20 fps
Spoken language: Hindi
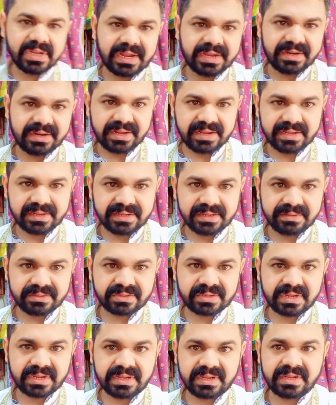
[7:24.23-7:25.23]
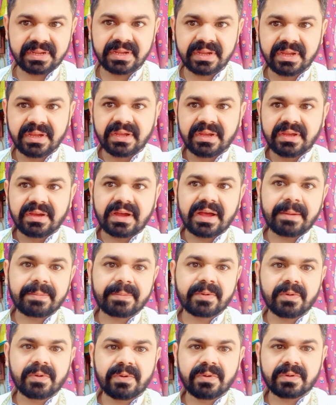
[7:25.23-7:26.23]
आए ना उसके
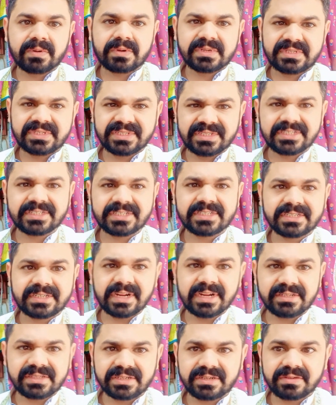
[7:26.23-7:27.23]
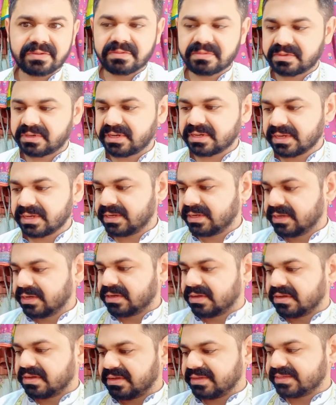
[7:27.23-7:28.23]
आपको किसी चीज़ की टेंशन हो ठीक है
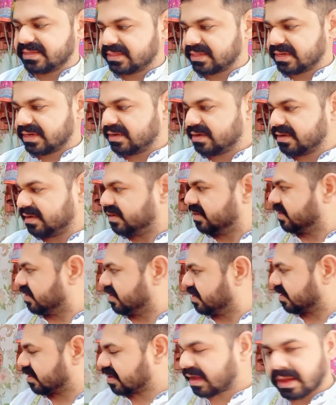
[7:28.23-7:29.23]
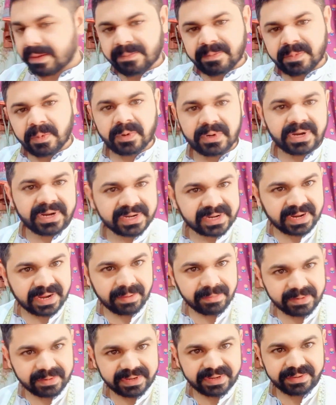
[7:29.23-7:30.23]
इसी तरह आप ऑनलाइन काम
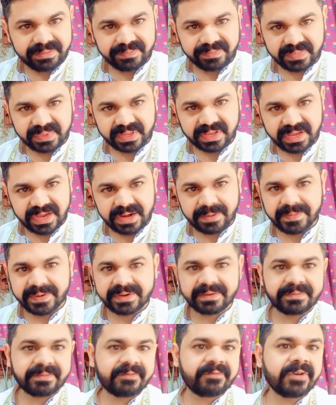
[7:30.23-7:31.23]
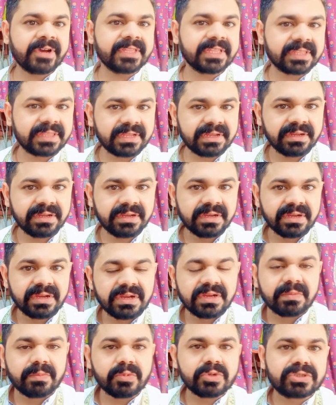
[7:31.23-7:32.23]
करें गैर पैकेट फ़ायदा दें
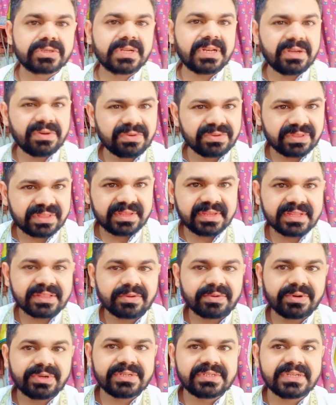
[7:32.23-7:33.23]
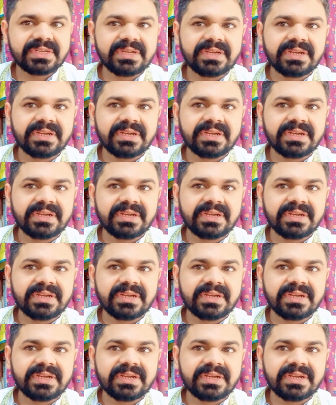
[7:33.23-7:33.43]
मुश्किलें होती हैं थोड़ी सी